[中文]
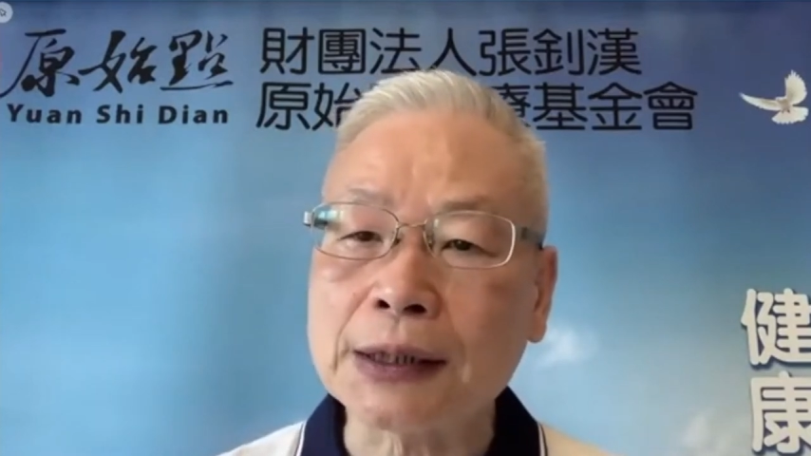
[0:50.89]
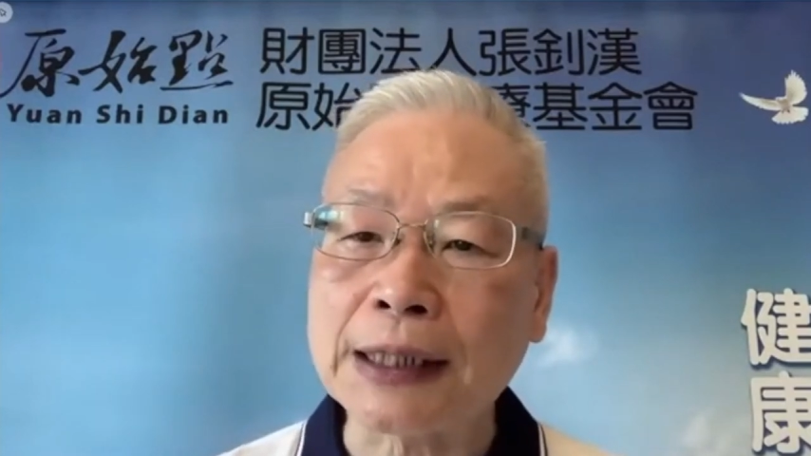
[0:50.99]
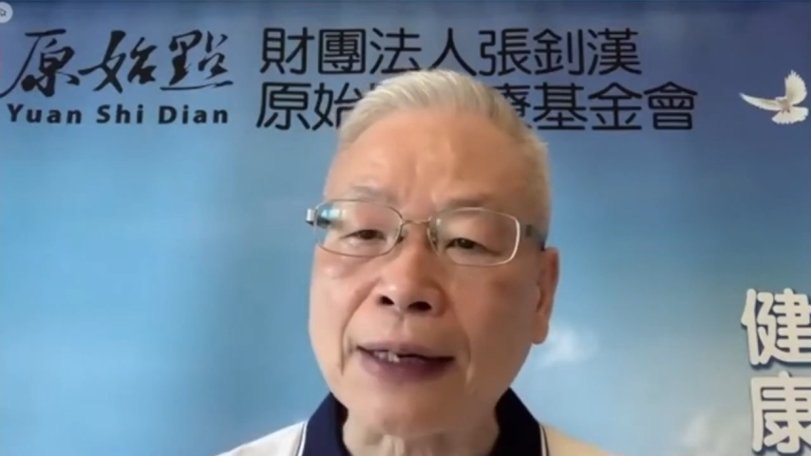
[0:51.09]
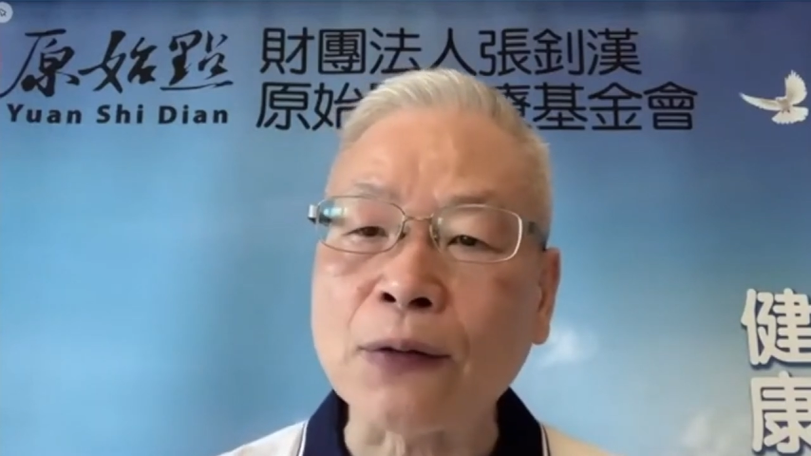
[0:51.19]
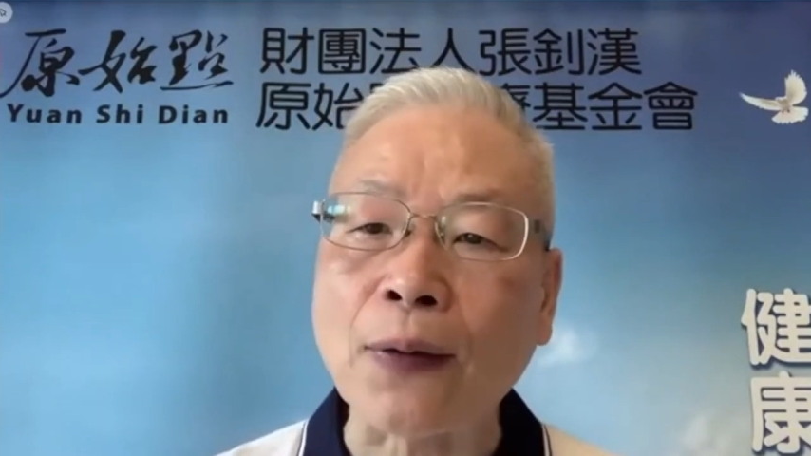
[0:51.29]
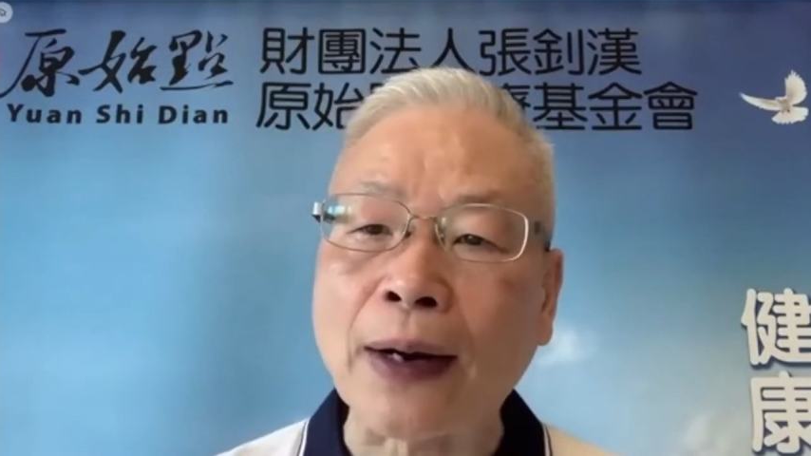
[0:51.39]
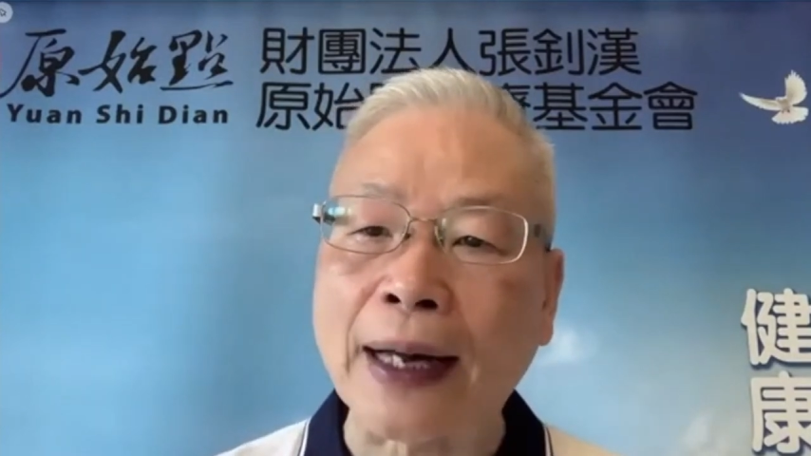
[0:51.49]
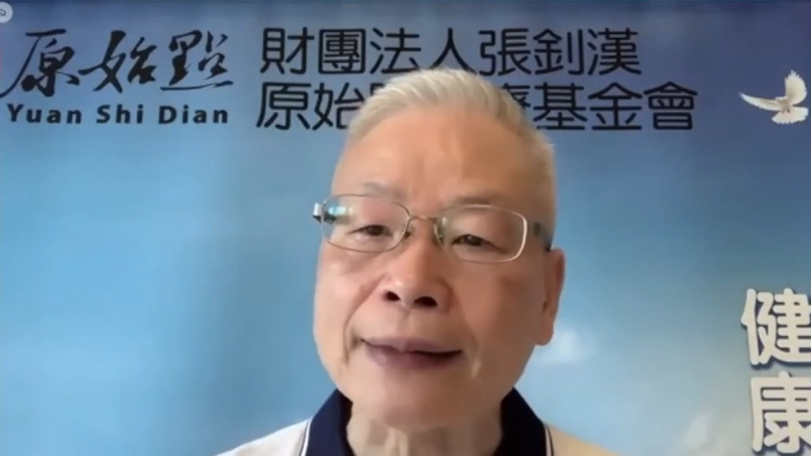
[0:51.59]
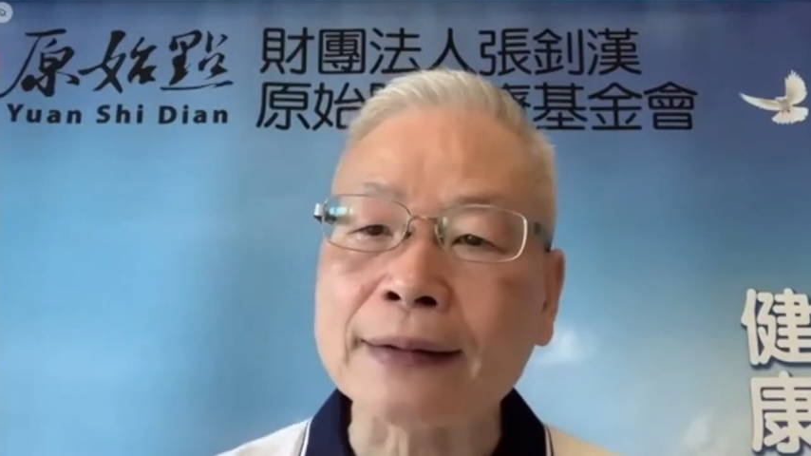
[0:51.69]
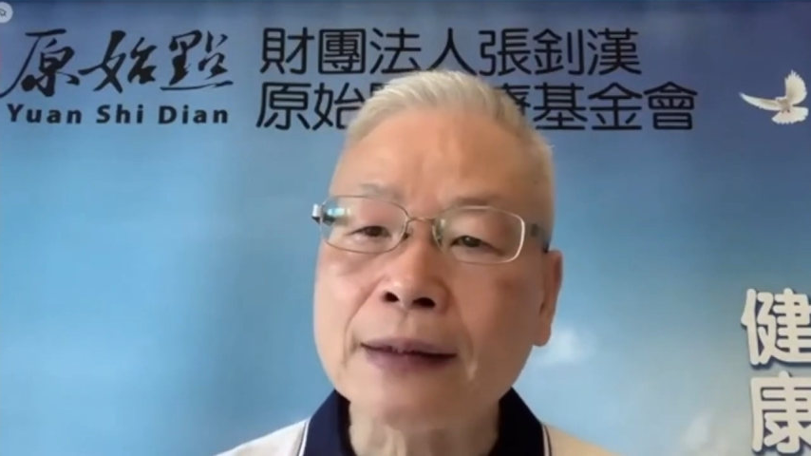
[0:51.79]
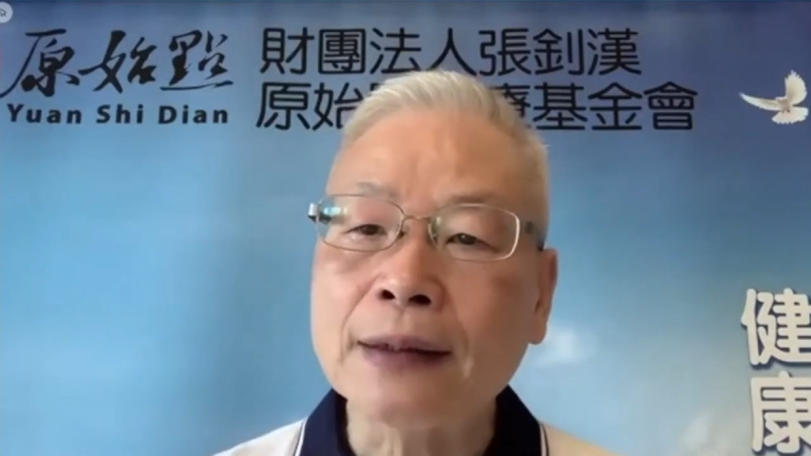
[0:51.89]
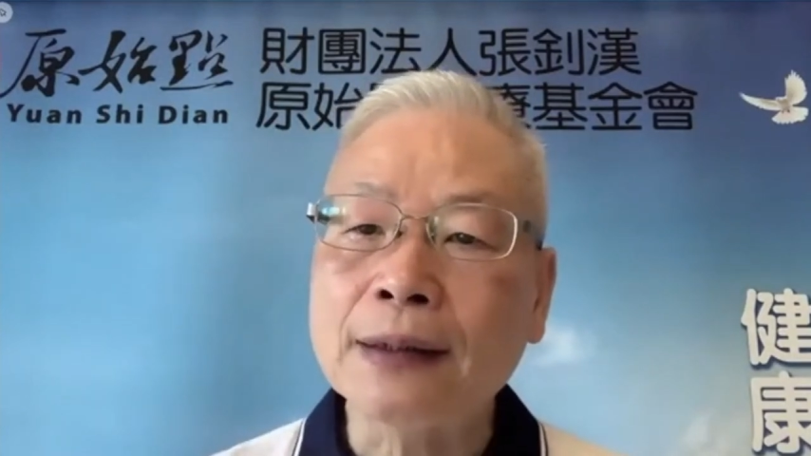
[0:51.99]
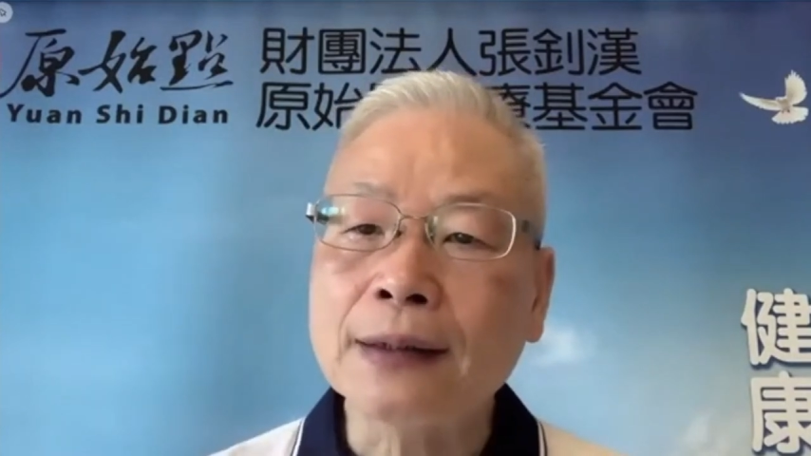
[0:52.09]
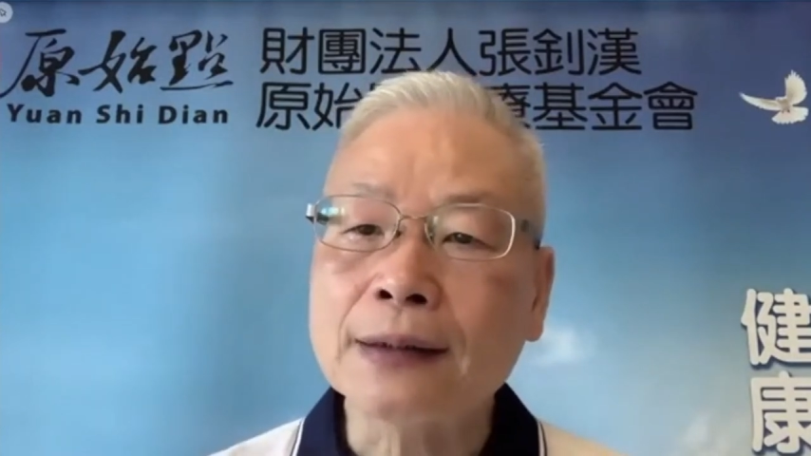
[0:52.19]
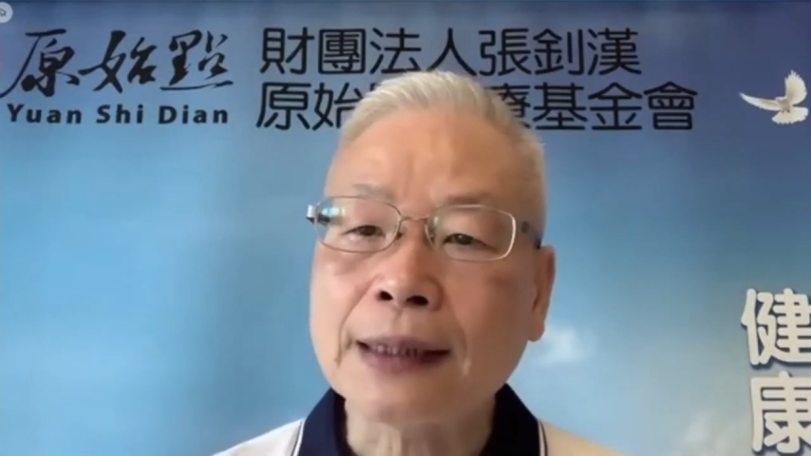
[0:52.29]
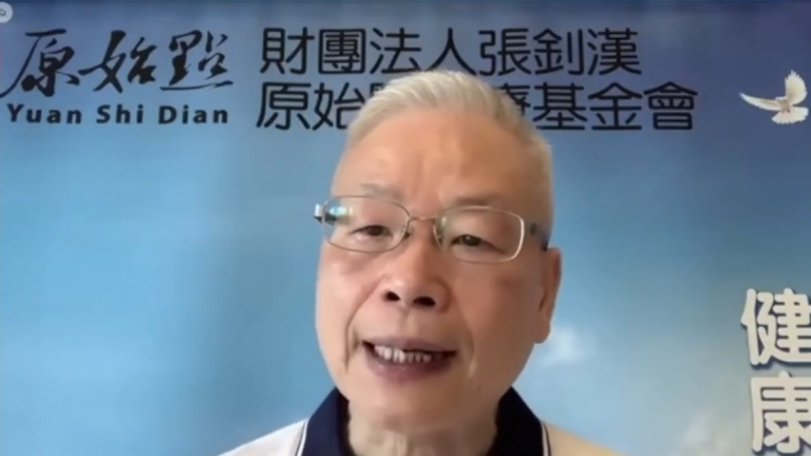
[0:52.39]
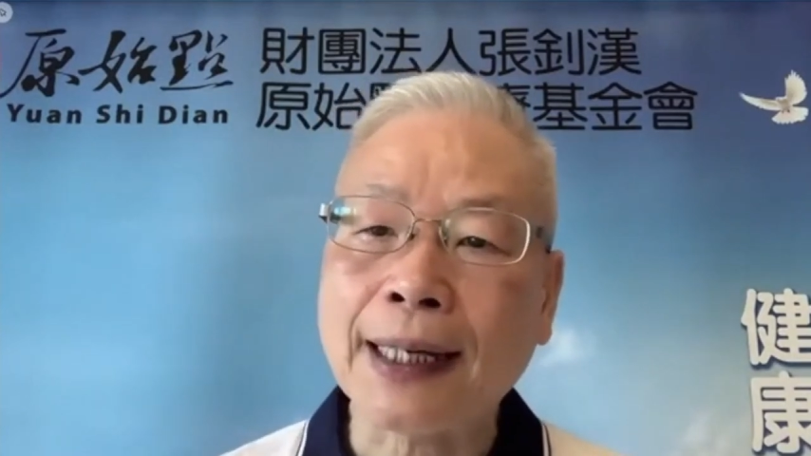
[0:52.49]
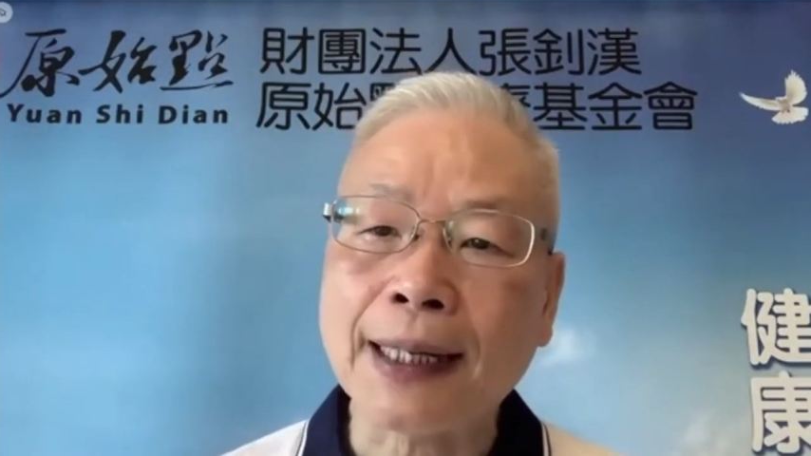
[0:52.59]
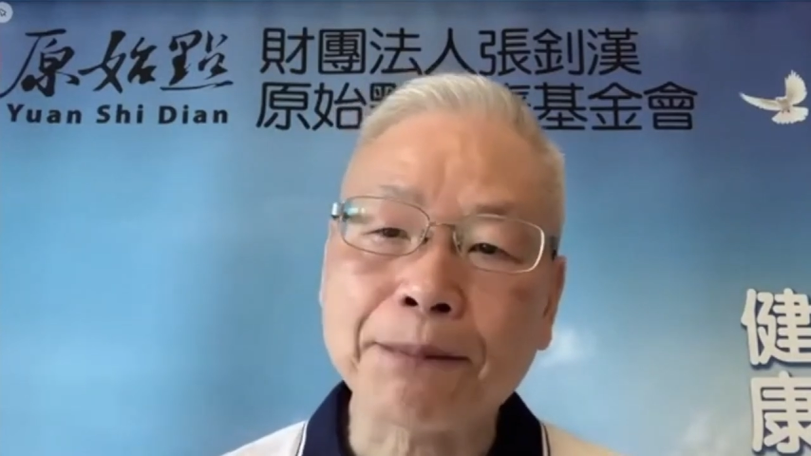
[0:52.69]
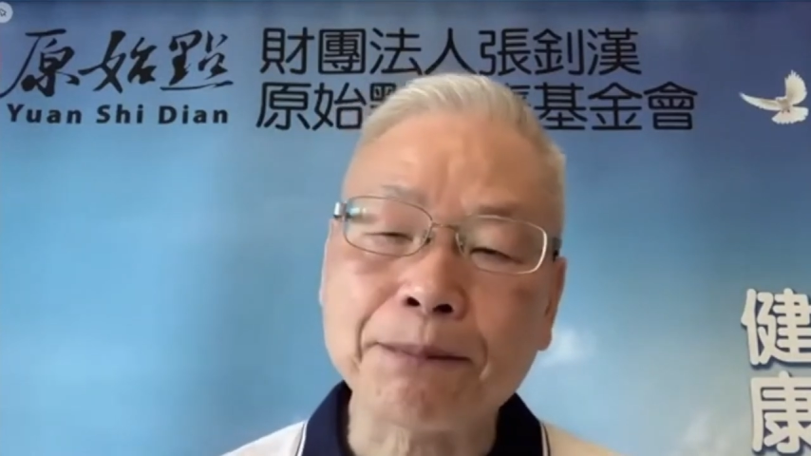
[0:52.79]
姜丸，
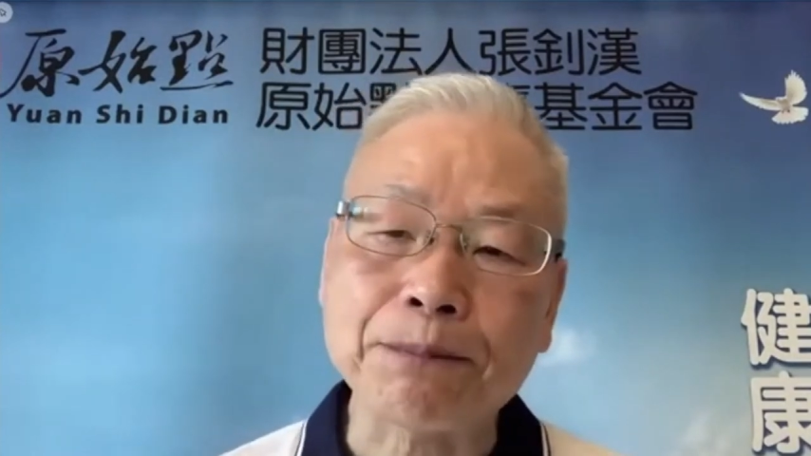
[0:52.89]
它